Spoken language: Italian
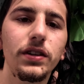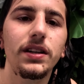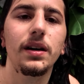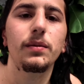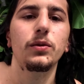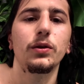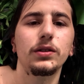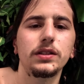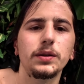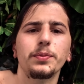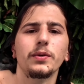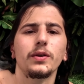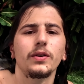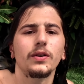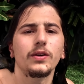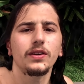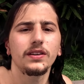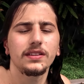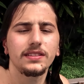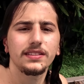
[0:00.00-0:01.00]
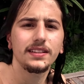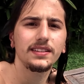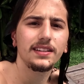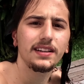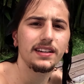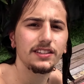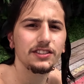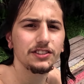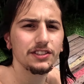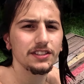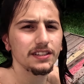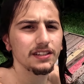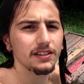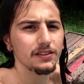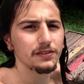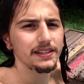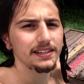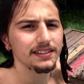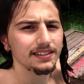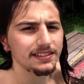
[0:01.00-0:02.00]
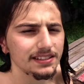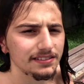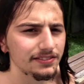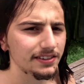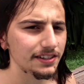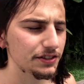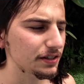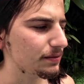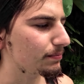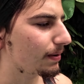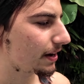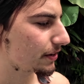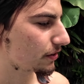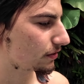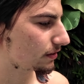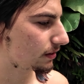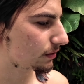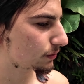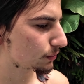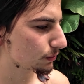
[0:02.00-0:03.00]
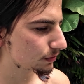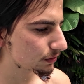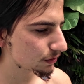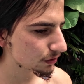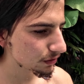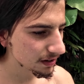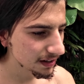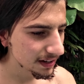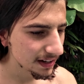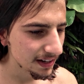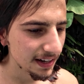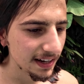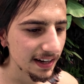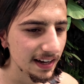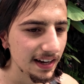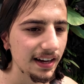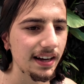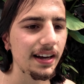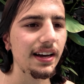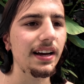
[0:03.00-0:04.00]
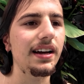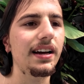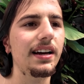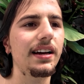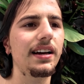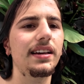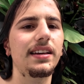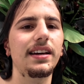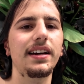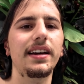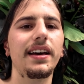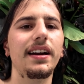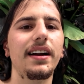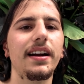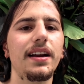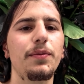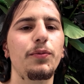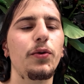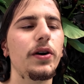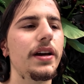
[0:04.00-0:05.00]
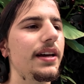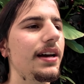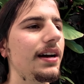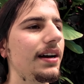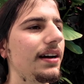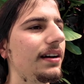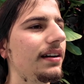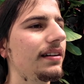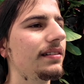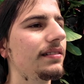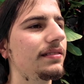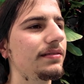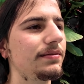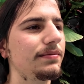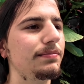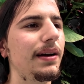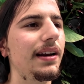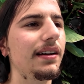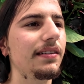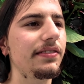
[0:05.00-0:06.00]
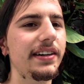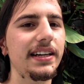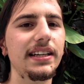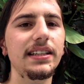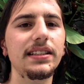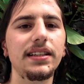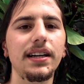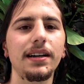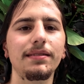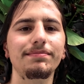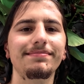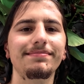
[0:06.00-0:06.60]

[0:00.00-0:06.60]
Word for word: vogliamo tipo sederci qui senza farci il bagno del tutto e chiacchierare poi è bella fresca